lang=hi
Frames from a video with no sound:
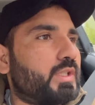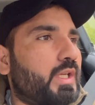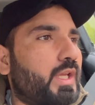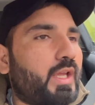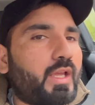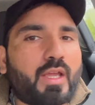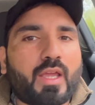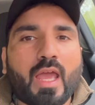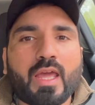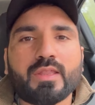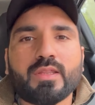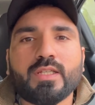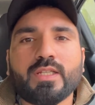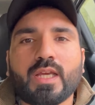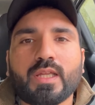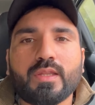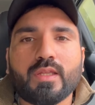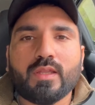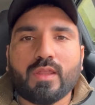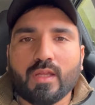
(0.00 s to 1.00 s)
हैं ऐसे
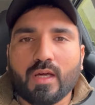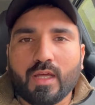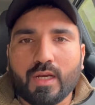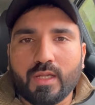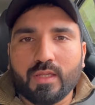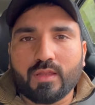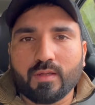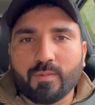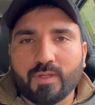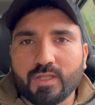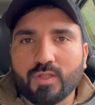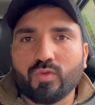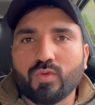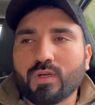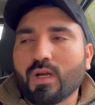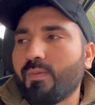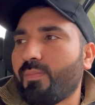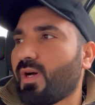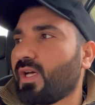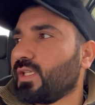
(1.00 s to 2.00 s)
जैसे सारे समंदरों
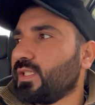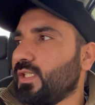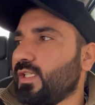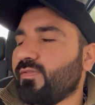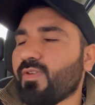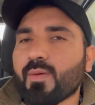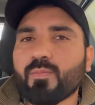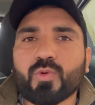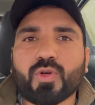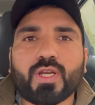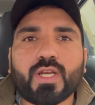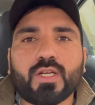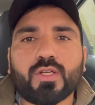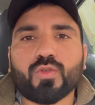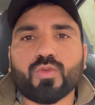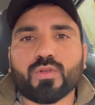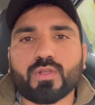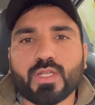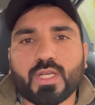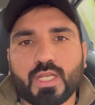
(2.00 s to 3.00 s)
का पानी इवेपोरेट
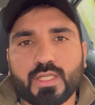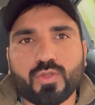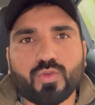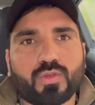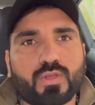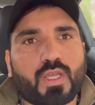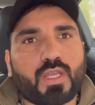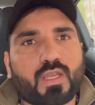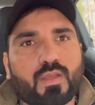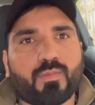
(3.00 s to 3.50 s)
हो गया ना यूके के